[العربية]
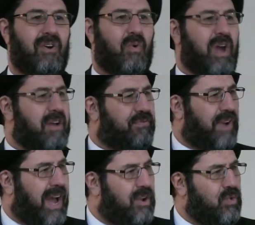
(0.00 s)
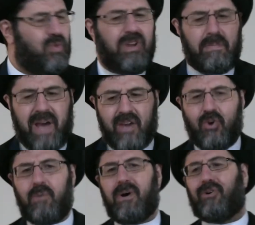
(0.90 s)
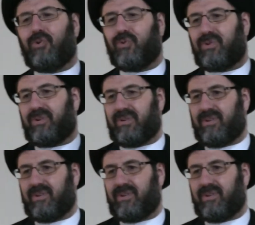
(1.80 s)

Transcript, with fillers: ويفعلون ما يؤمرون